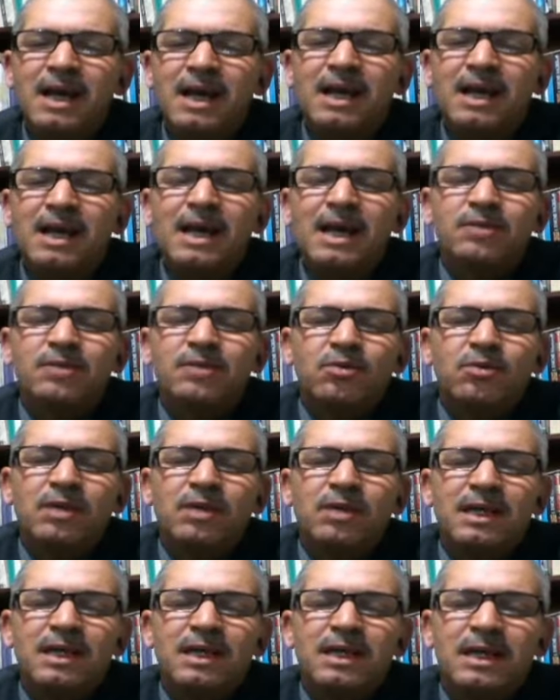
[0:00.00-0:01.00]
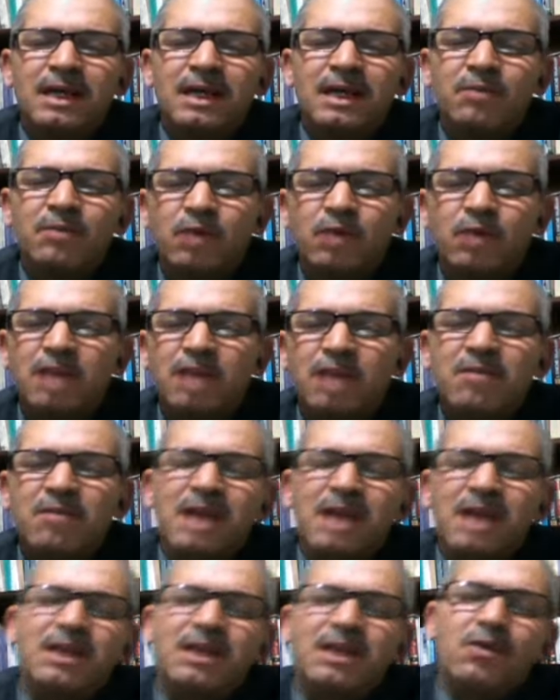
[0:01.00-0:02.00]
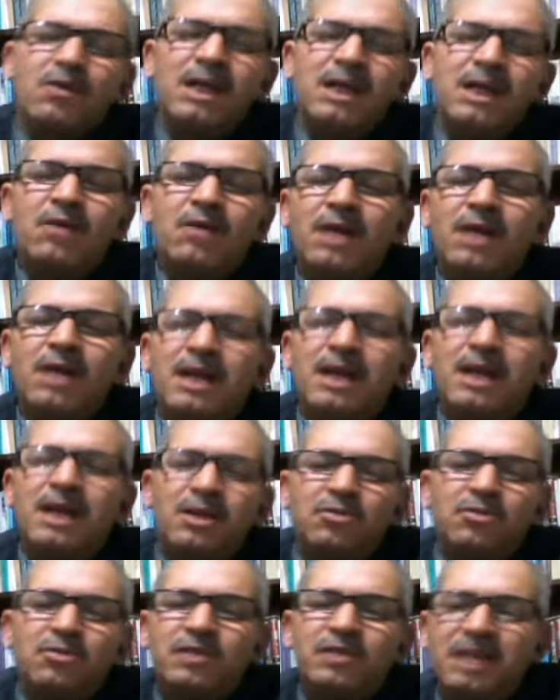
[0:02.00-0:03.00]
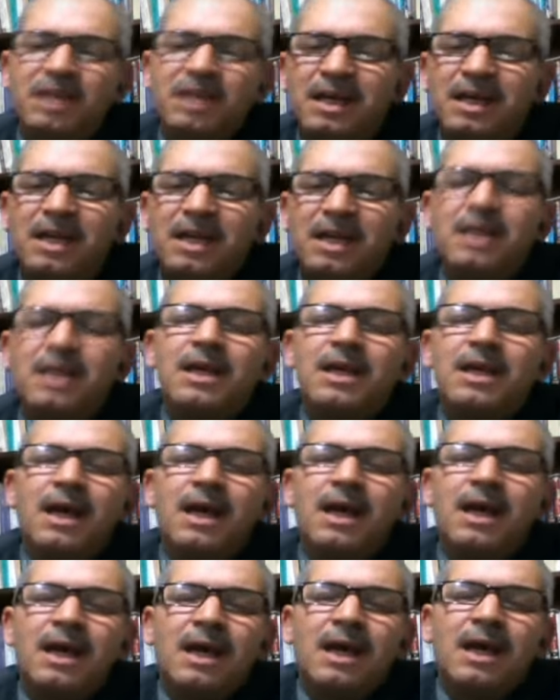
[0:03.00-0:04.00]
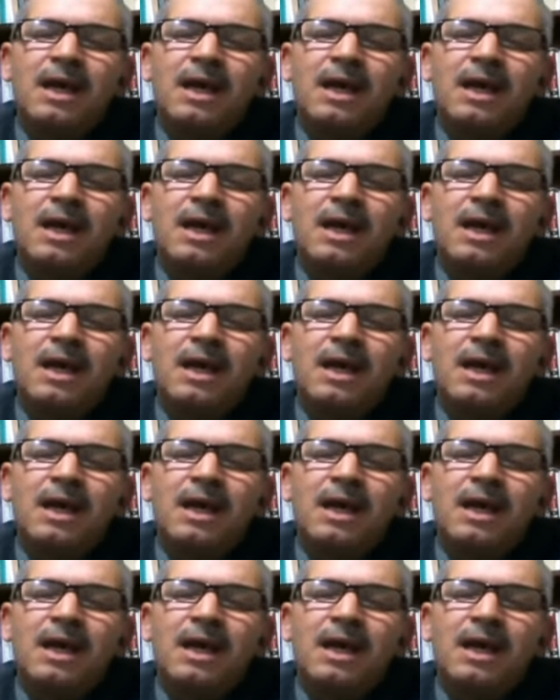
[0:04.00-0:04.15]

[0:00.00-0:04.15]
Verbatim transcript: لا تقول لي منظمات دوليه ولا غيره في الدنيا هذه